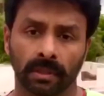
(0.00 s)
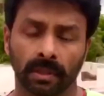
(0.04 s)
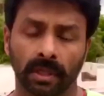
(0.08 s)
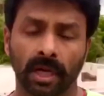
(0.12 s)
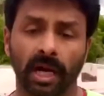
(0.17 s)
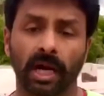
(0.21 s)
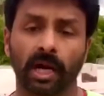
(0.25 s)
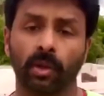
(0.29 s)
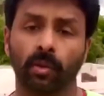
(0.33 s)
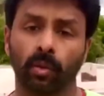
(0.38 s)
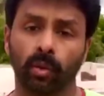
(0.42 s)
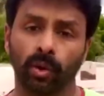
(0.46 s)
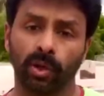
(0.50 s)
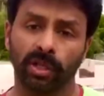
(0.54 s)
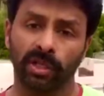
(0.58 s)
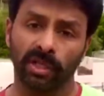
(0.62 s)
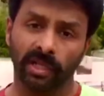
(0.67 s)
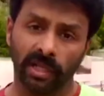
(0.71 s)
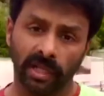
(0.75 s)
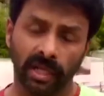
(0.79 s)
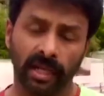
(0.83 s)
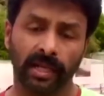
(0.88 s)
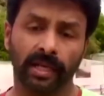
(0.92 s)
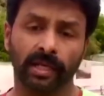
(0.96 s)
கடவுள்
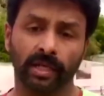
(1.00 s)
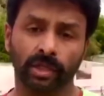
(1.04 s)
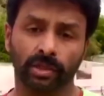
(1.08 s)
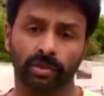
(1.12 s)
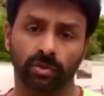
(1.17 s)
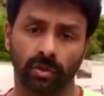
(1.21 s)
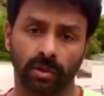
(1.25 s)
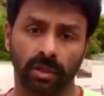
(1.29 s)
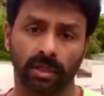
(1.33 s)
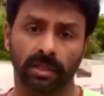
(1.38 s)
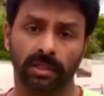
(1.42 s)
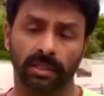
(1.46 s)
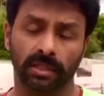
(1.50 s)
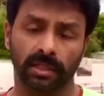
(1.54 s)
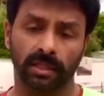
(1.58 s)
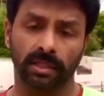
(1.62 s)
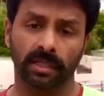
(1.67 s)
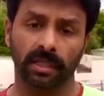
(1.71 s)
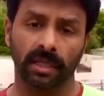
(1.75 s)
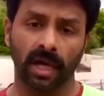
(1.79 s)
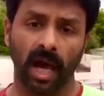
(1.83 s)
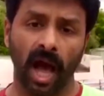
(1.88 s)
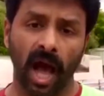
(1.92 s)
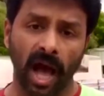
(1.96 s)
இல்லைன்னு சொல்கிறதுக்கு
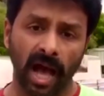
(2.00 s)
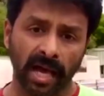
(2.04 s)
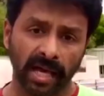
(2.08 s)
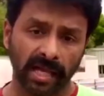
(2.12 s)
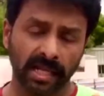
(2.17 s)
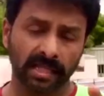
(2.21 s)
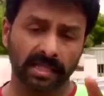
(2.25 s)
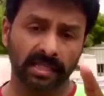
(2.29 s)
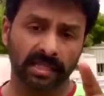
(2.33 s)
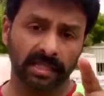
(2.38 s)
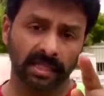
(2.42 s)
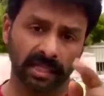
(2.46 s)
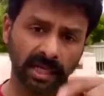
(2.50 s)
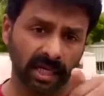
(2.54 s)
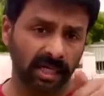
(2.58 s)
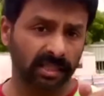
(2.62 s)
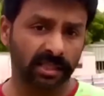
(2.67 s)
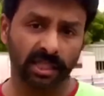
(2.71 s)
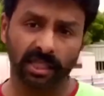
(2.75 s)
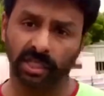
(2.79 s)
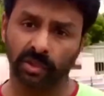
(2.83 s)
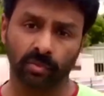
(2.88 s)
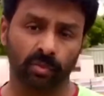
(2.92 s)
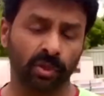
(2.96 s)
ஆயிரத்தெட்டு
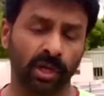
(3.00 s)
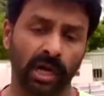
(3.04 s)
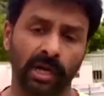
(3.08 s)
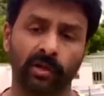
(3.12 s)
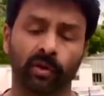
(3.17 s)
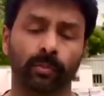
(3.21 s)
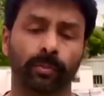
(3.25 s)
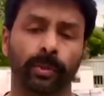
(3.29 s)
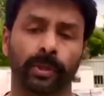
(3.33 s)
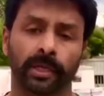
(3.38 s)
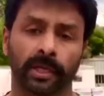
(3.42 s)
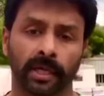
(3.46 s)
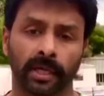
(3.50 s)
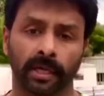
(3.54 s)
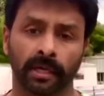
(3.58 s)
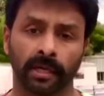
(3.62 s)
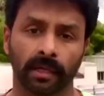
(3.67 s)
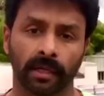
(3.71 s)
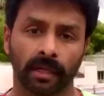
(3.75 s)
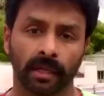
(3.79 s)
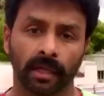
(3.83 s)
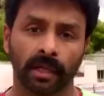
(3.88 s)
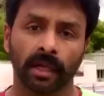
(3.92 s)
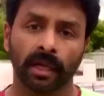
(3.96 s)
கருத்தை நீங்கள் முன்னாடி வைப்பீங்க
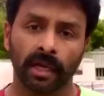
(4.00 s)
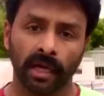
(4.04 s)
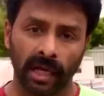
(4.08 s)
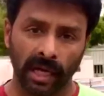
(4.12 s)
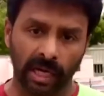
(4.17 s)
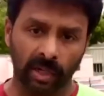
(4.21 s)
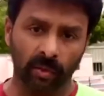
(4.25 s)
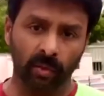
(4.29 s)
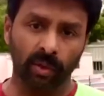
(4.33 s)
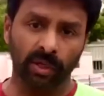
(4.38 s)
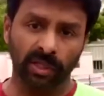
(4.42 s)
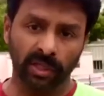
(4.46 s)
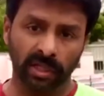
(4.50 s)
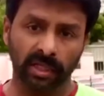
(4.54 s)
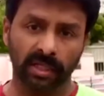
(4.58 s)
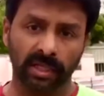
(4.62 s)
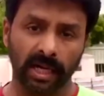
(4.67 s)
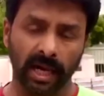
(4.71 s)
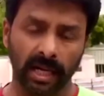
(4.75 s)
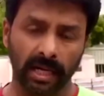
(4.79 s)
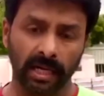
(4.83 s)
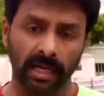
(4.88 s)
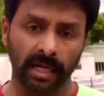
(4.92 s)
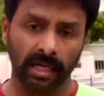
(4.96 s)
கடவுள்
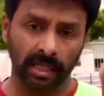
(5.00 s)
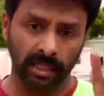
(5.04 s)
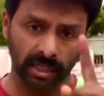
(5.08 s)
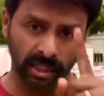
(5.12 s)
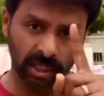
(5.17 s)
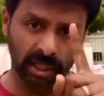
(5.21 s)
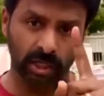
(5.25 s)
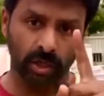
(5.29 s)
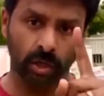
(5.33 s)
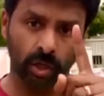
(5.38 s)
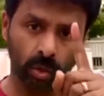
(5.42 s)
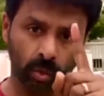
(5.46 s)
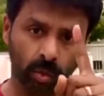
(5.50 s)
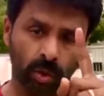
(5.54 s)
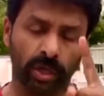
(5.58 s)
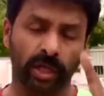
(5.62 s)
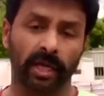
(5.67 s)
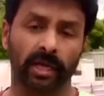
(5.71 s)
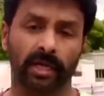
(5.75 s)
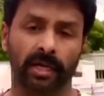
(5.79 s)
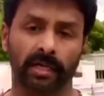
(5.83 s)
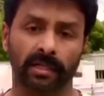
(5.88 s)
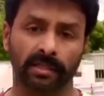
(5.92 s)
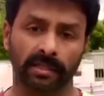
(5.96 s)
இருக்காருன்றதுக்கு எங்களோட ஒரே
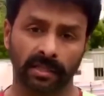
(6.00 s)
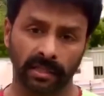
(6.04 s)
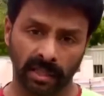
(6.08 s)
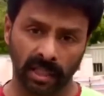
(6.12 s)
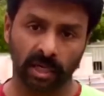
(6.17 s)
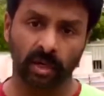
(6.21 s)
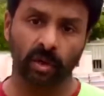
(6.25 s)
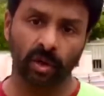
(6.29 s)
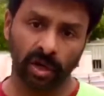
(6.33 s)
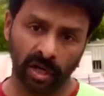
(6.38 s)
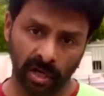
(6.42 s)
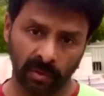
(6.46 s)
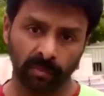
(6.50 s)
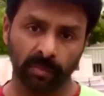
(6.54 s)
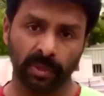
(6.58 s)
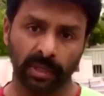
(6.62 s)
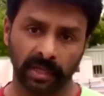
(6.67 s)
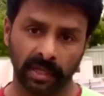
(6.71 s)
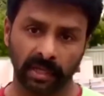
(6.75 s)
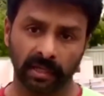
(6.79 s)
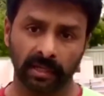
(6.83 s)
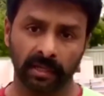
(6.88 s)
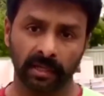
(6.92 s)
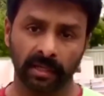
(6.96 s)
கருத்து எங்களோட
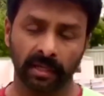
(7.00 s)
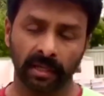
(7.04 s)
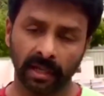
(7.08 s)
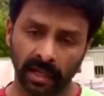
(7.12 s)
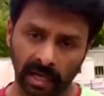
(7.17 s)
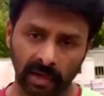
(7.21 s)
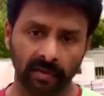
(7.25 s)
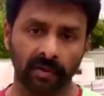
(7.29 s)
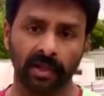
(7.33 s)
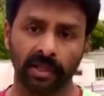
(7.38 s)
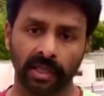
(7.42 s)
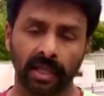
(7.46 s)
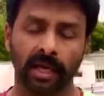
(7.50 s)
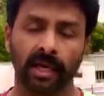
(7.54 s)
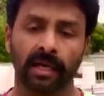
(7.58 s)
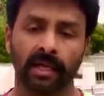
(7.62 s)
நம்பிக்கை அவ்வளோதான்